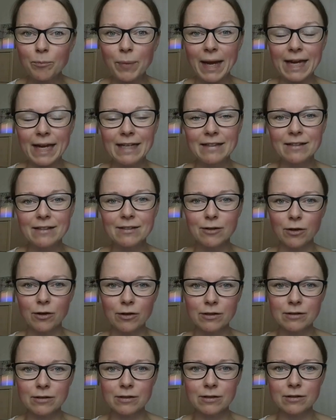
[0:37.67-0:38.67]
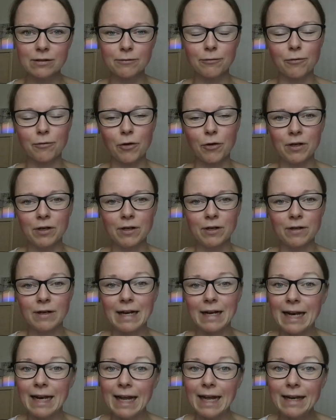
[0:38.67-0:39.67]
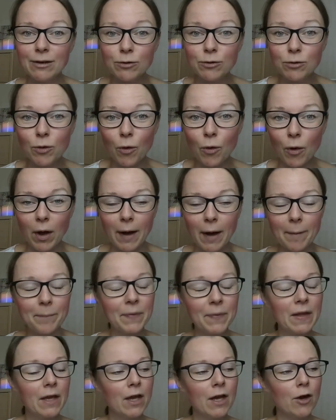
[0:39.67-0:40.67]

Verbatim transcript: Paint Socks von Lendunor.